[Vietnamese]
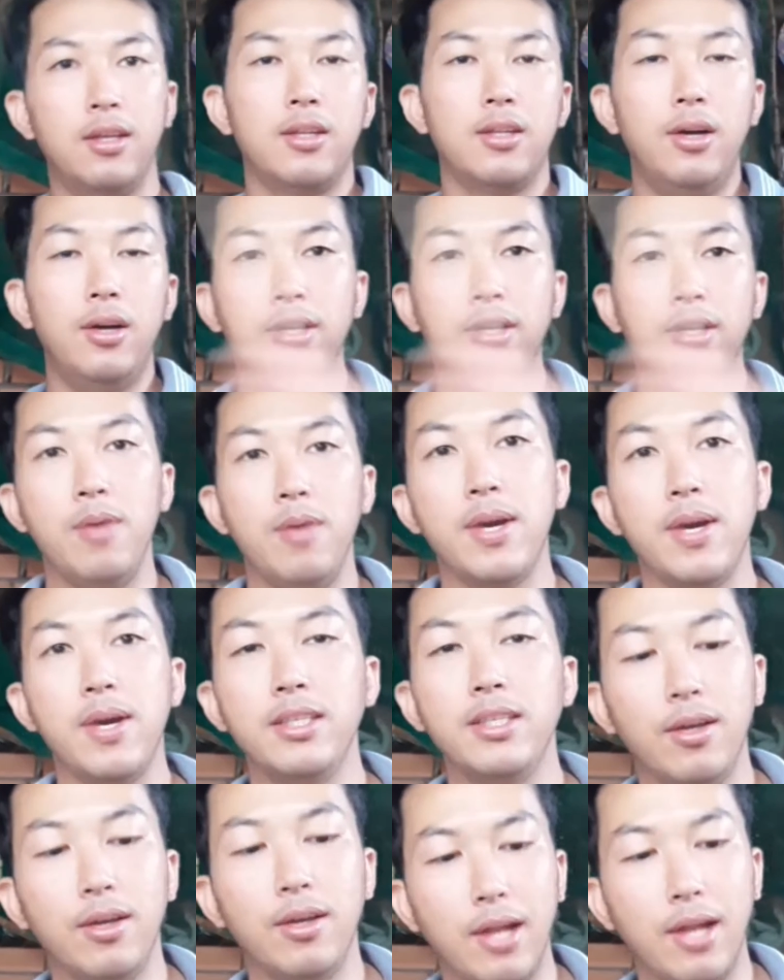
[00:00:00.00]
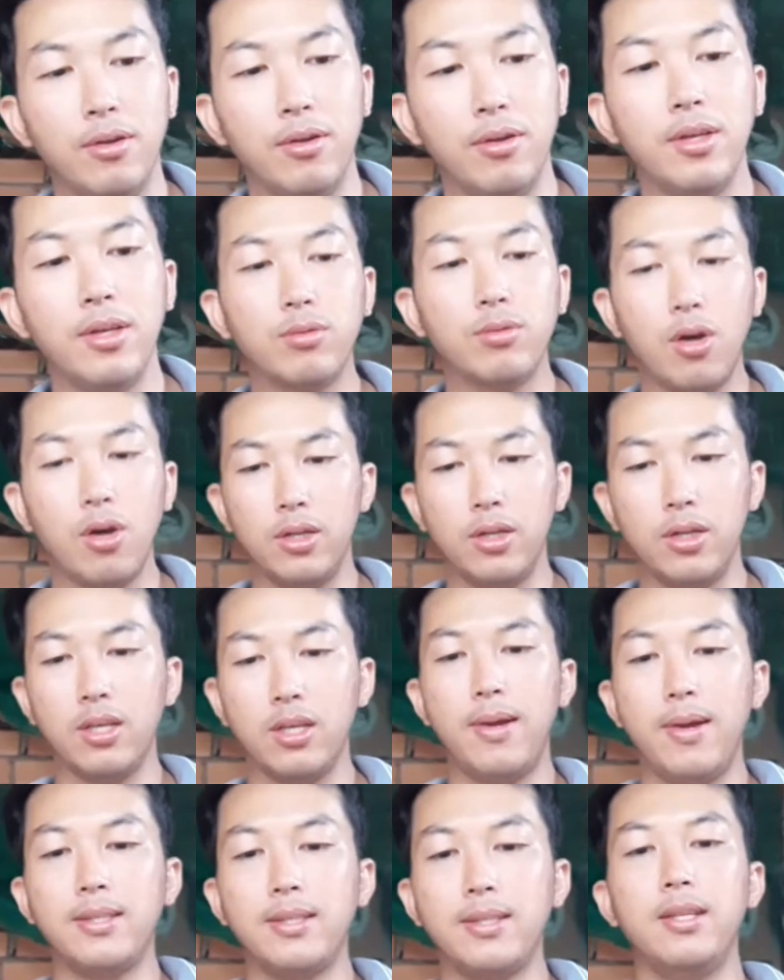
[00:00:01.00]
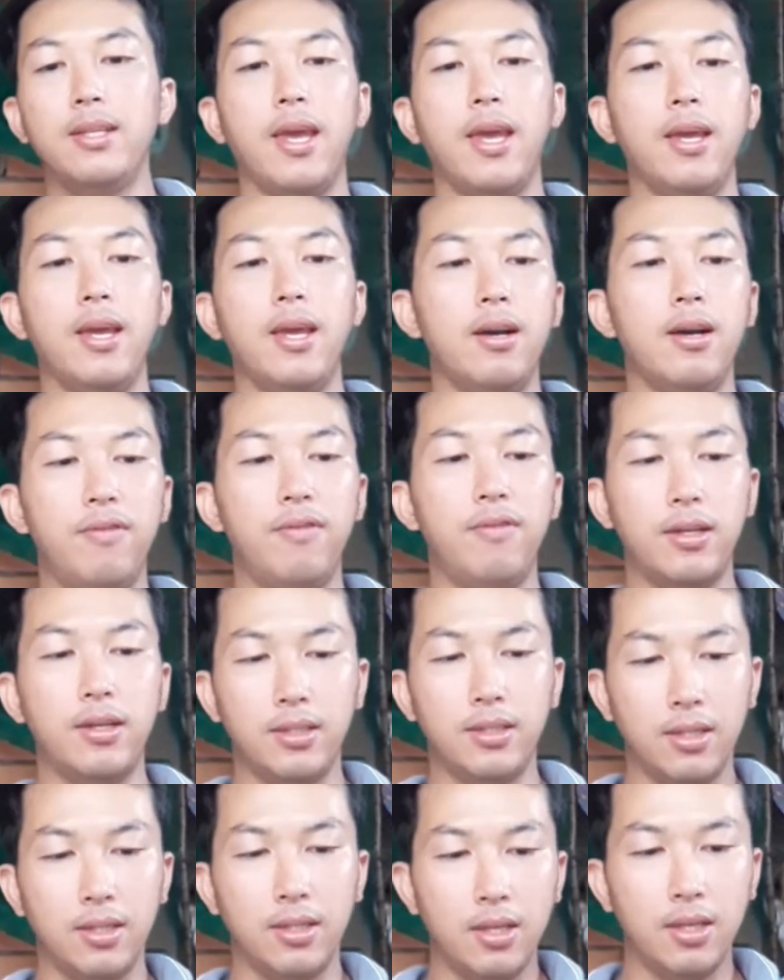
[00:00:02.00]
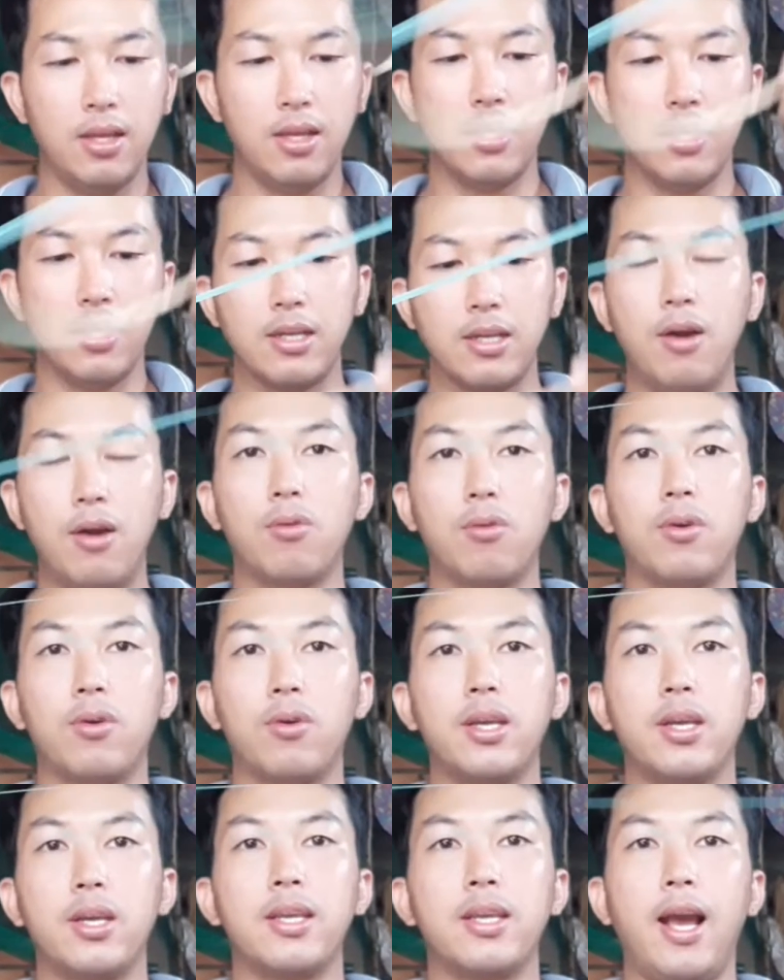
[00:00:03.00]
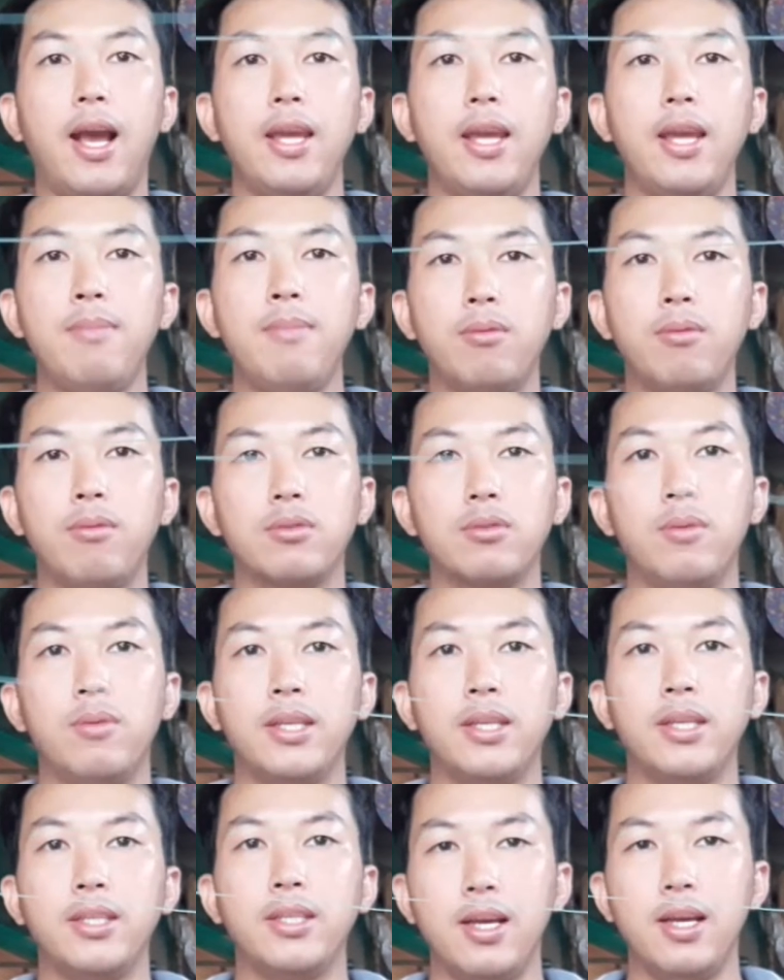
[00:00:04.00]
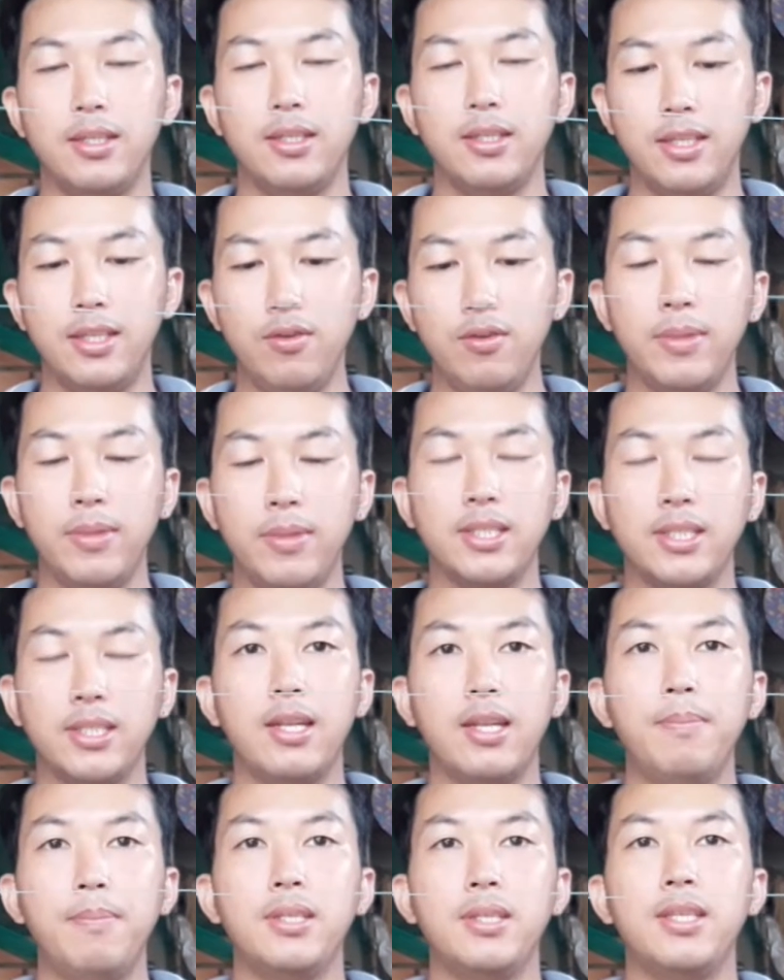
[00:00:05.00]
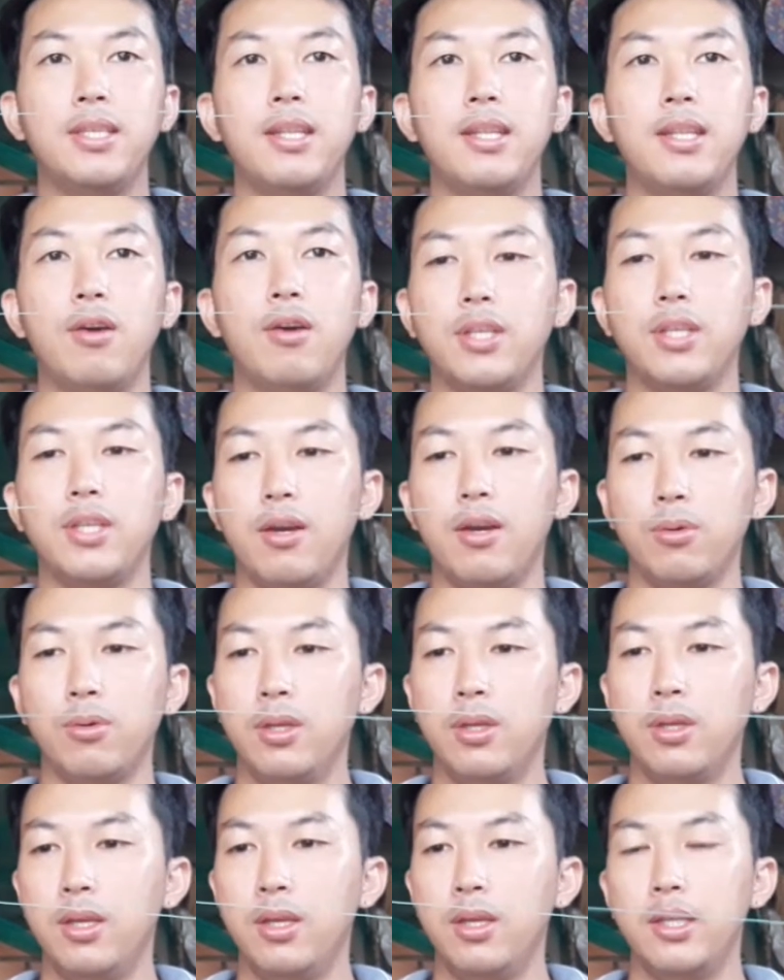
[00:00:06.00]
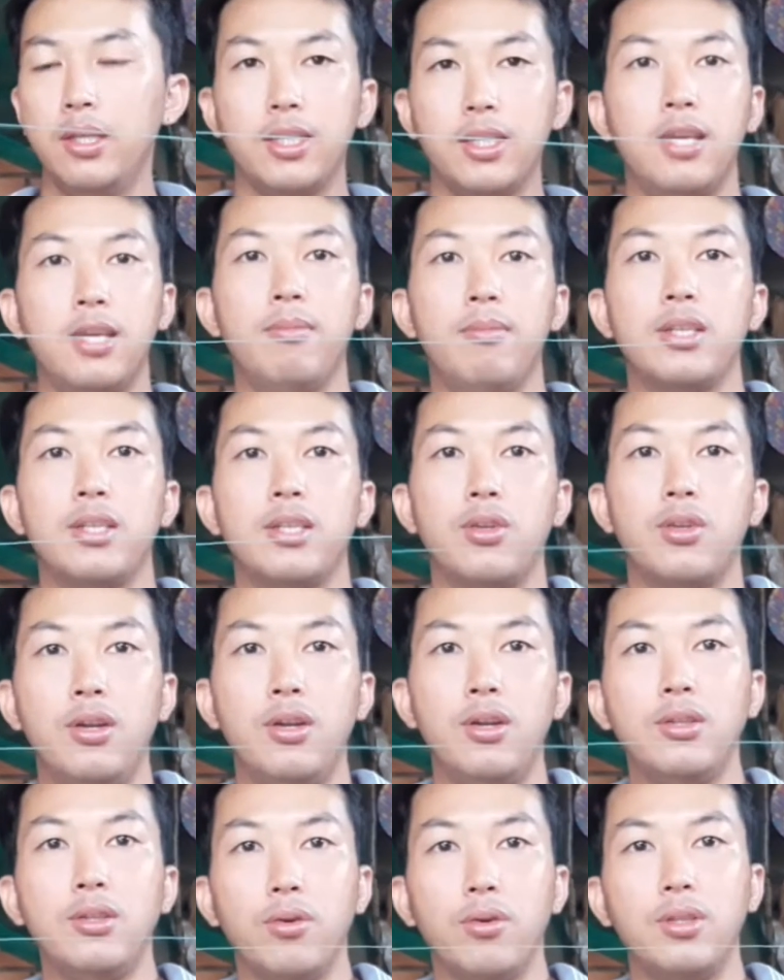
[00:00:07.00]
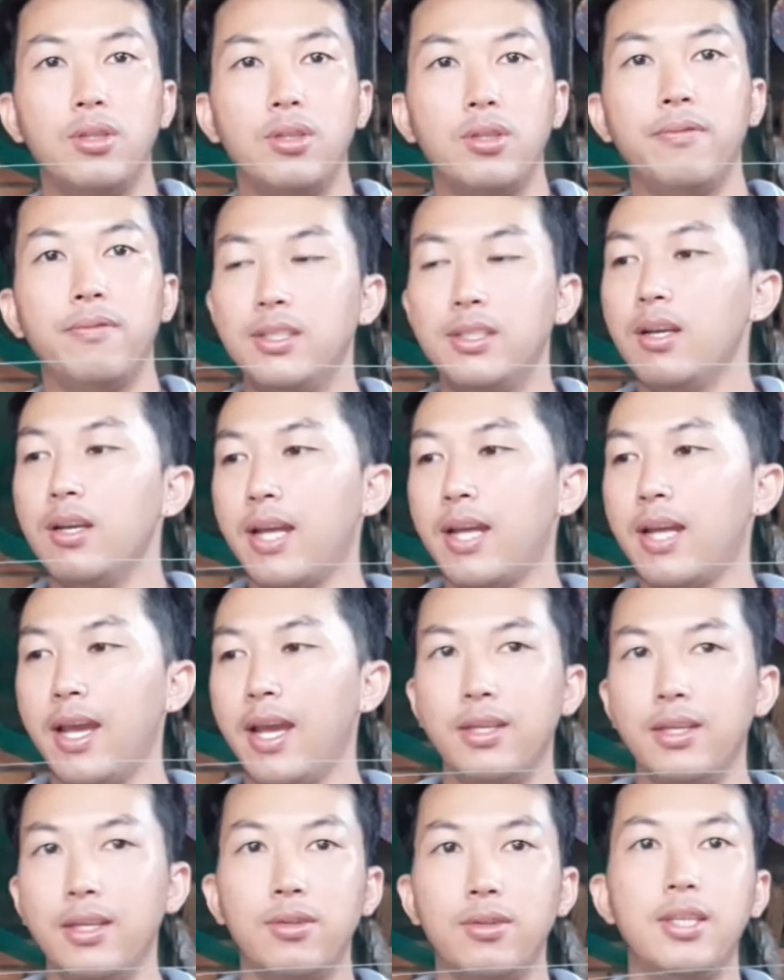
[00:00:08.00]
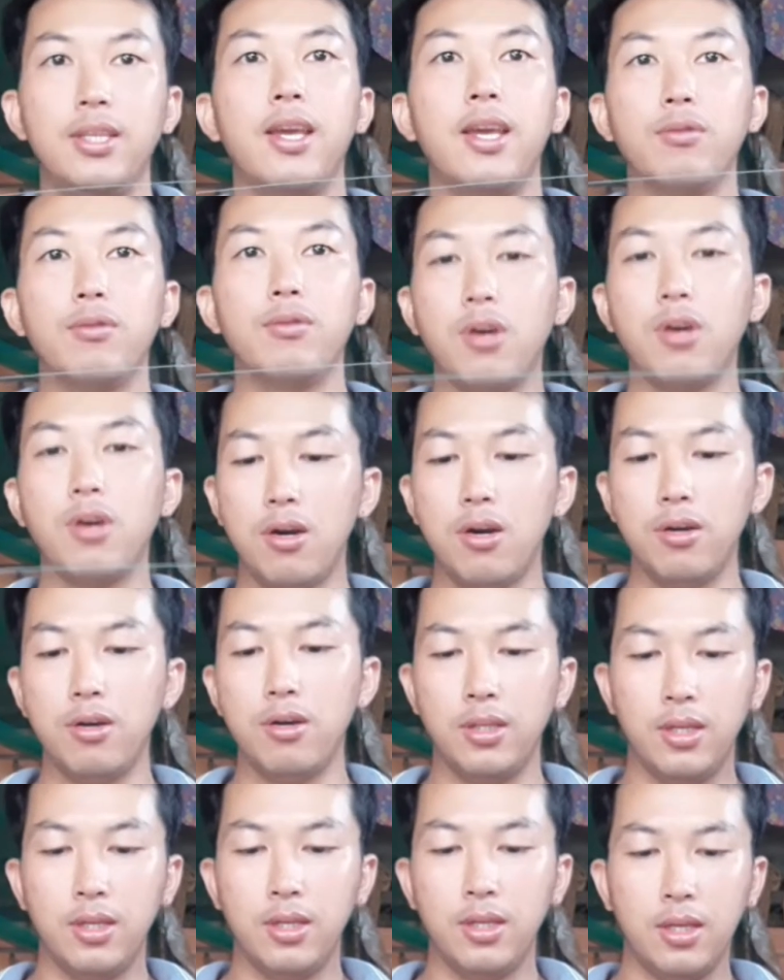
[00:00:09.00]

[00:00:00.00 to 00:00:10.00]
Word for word: Đó, nếu mà cái chiều nào nó kêu to thì các bạn sẽ để ở phần đầu của cây cái mòng cho mình nhá. Xíu nữa mình sẽ nắp lên trên đầu diều. Thì khi mà gió nó thổi từ phía trước lại thì nó sẽ kêu to hơn.